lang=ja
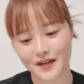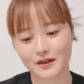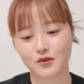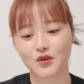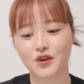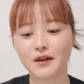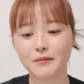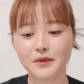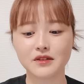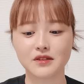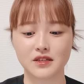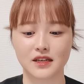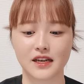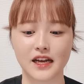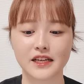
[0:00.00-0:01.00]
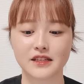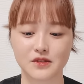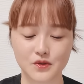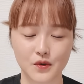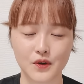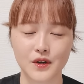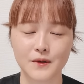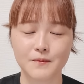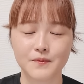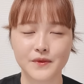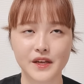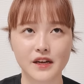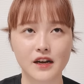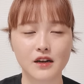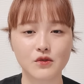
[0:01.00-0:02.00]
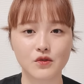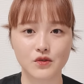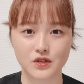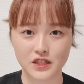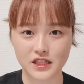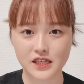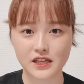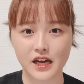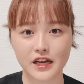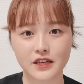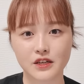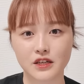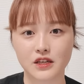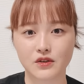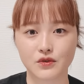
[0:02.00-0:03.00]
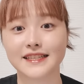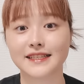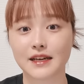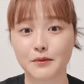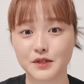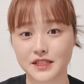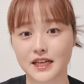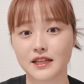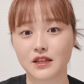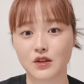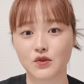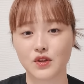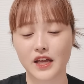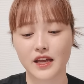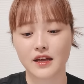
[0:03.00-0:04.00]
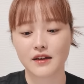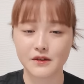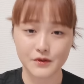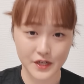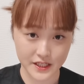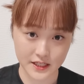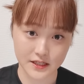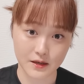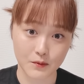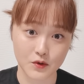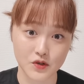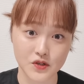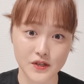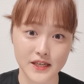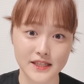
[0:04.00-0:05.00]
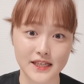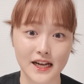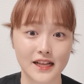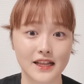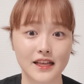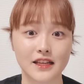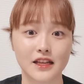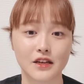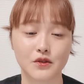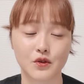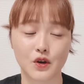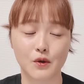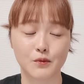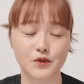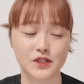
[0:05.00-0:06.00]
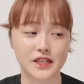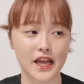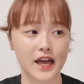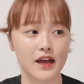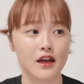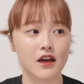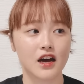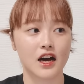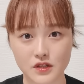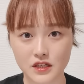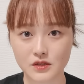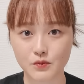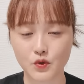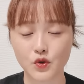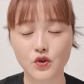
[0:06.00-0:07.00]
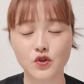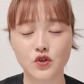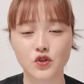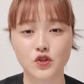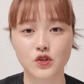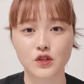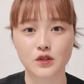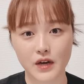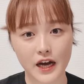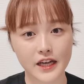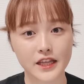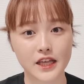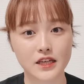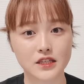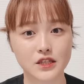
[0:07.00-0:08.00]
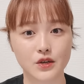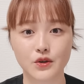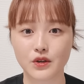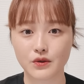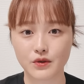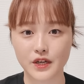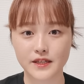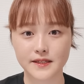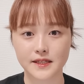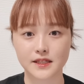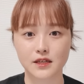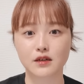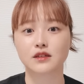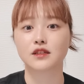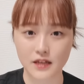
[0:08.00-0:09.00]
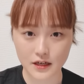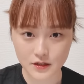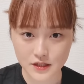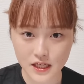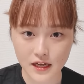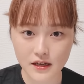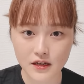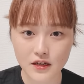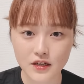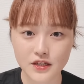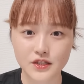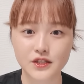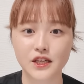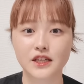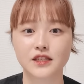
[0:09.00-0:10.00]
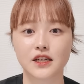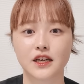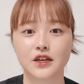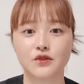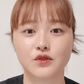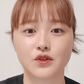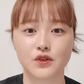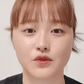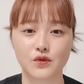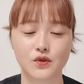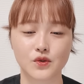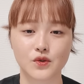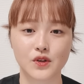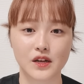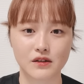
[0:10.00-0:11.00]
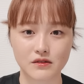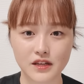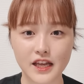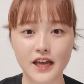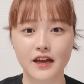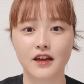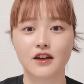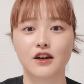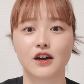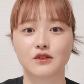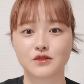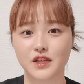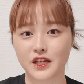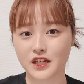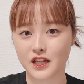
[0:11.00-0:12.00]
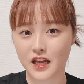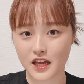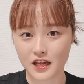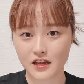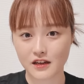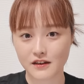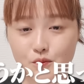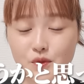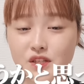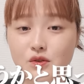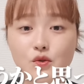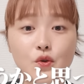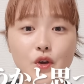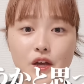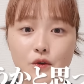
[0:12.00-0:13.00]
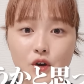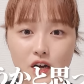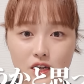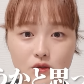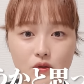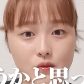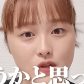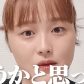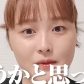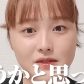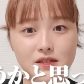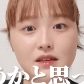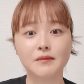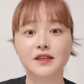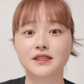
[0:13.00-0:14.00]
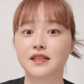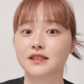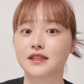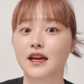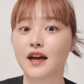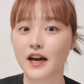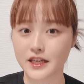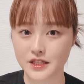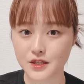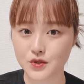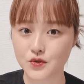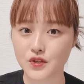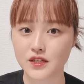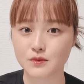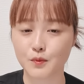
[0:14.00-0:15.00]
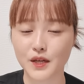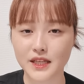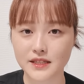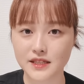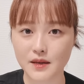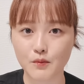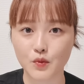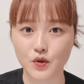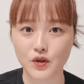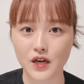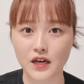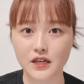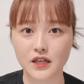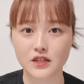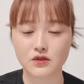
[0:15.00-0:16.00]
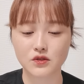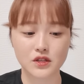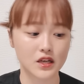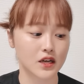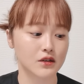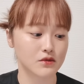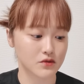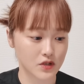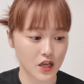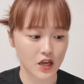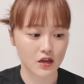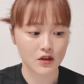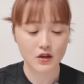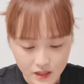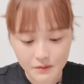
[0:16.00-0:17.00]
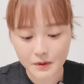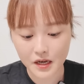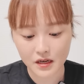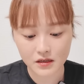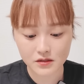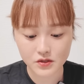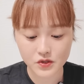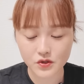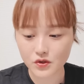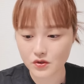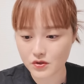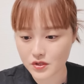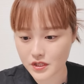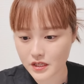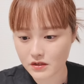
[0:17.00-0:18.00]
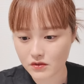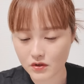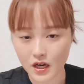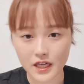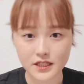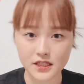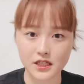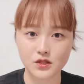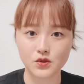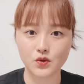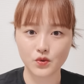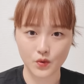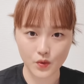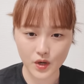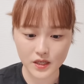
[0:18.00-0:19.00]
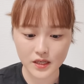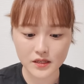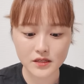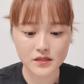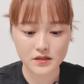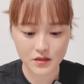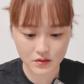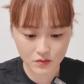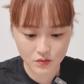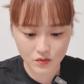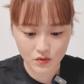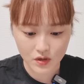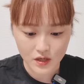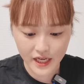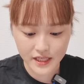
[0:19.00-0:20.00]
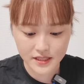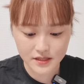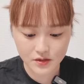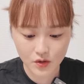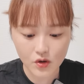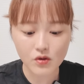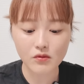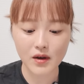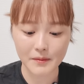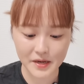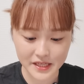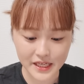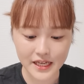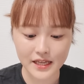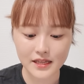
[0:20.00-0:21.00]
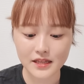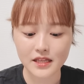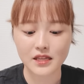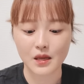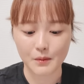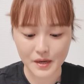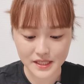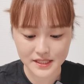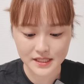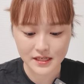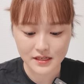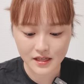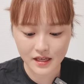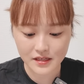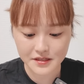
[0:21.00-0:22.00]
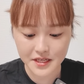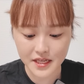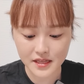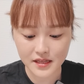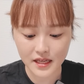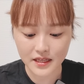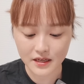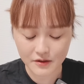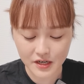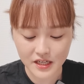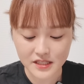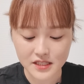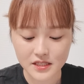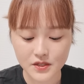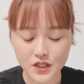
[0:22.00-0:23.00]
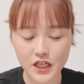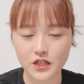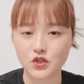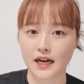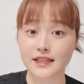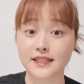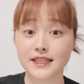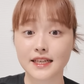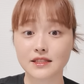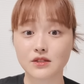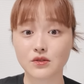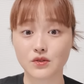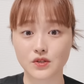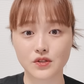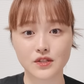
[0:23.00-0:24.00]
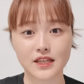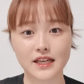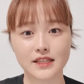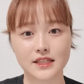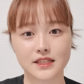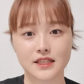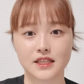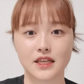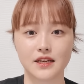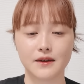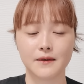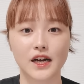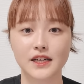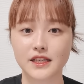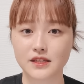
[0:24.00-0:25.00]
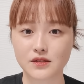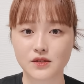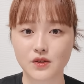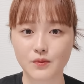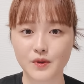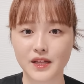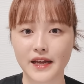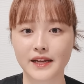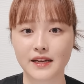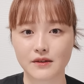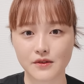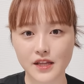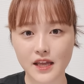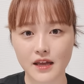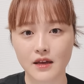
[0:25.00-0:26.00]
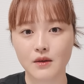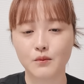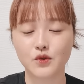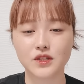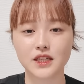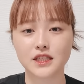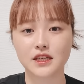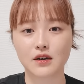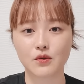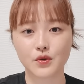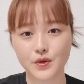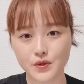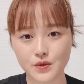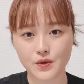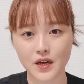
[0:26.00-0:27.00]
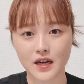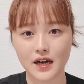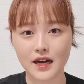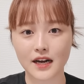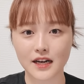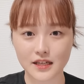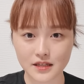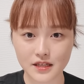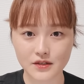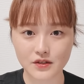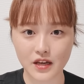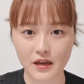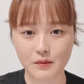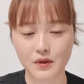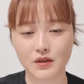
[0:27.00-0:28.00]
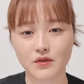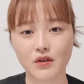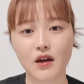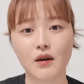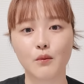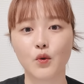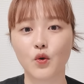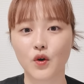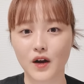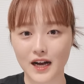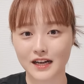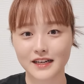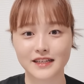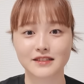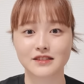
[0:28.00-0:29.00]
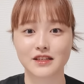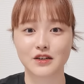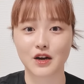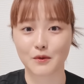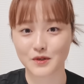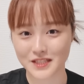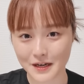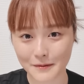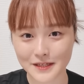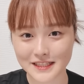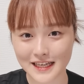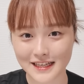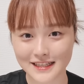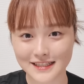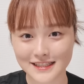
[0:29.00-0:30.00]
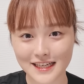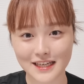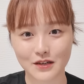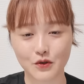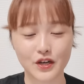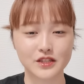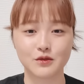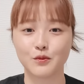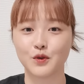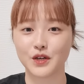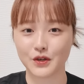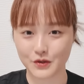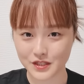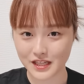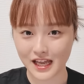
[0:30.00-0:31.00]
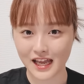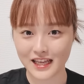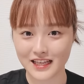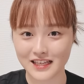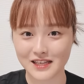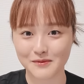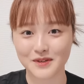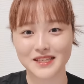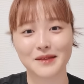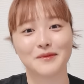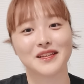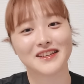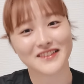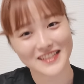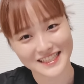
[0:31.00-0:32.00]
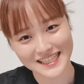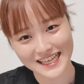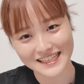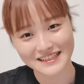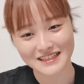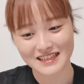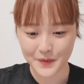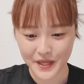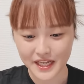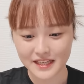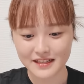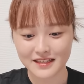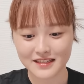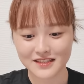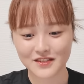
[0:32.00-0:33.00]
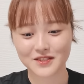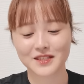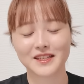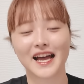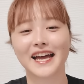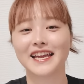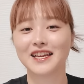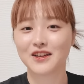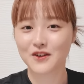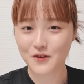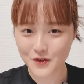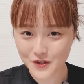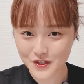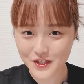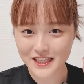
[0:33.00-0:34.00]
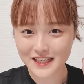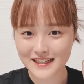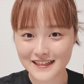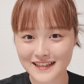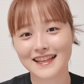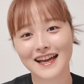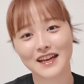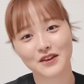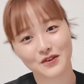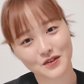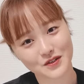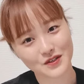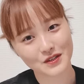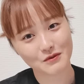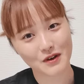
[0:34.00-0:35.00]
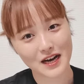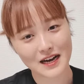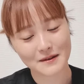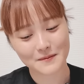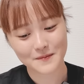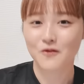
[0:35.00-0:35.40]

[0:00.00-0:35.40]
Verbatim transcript: い、これは見るしかないでしょで韓国でね大人気のイサベさんっていうねインフルエンサーさんも出演されていたりとかもして私もよく拝見してるインフルエンサーさんがたくさん出演されるっていうことなのであのぜひね見届けようかなと思ってます今絶賛配信中ですまだ全部完結してなくて今収録してるのが8月の10日なんですけど第4話まで出てますで全7話らしいので8月の13日に完結するみたいなのでもしかしたらこ動画が上がってるタイミングではもう完結してるかもしれませんぜひお休みを利用して一気見してみてください。はい。そして第6位。第6位は、